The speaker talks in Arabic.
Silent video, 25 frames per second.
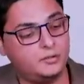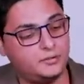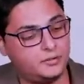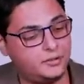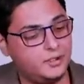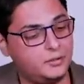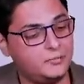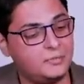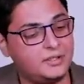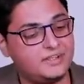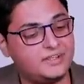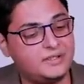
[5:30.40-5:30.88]

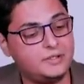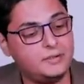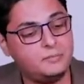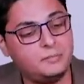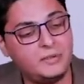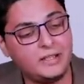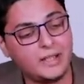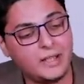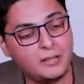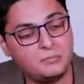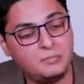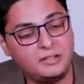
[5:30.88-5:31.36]
ريال مدريد
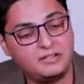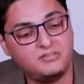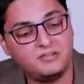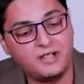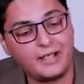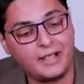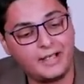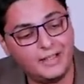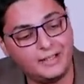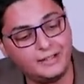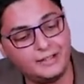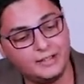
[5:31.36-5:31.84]
بيلعب بدفاع
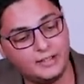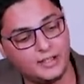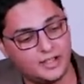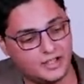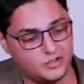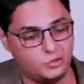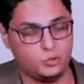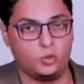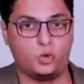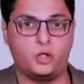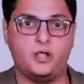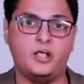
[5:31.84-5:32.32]
عالي
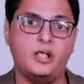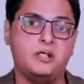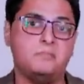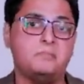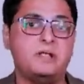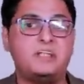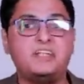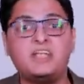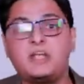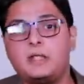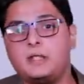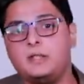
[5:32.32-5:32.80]
لانه ريال
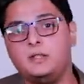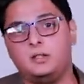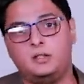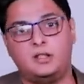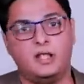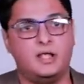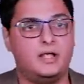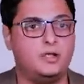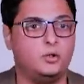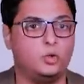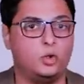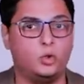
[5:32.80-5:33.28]
مدريد
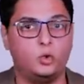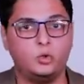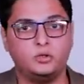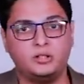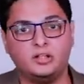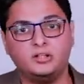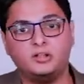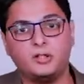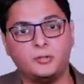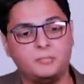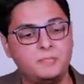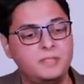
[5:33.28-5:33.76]
لان هو ده
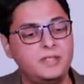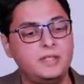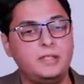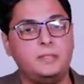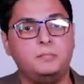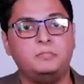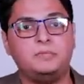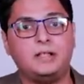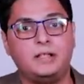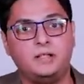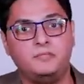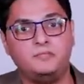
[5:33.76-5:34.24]
الطبيعي
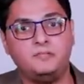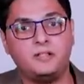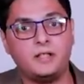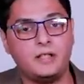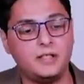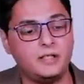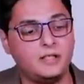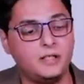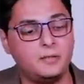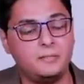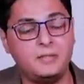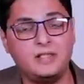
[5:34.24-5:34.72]
بتاع الفرق
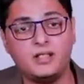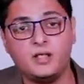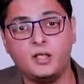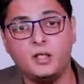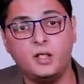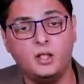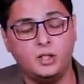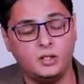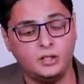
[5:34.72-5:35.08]
الكبيره